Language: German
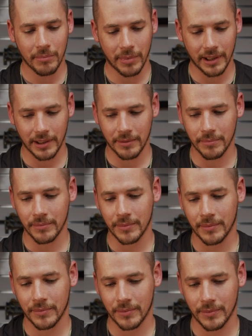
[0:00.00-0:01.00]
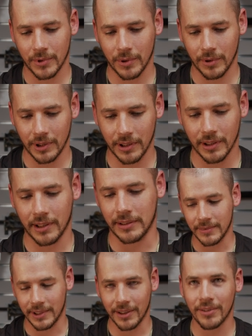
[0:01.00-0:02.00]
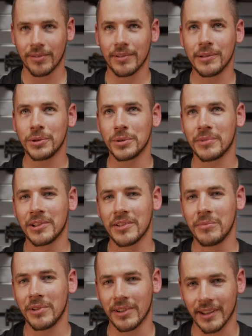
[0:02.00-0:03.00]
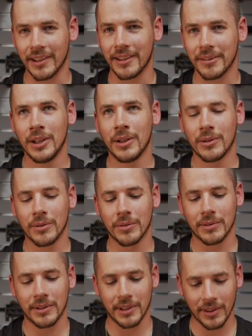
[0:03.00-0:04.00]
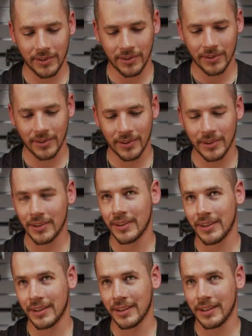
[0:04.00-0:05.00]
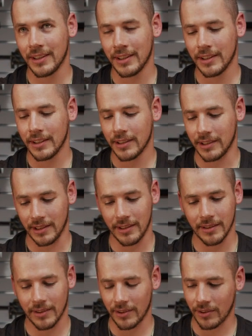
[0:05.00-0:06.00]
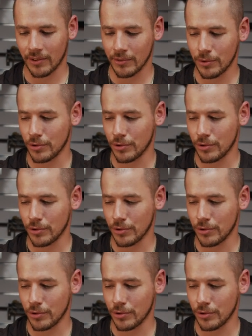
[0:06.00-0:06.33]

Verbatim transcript: beim Original. Das finde ich schon mal ziemlich geil. Und das ist jetzt und das, Metall oder was? Nee, das ist ein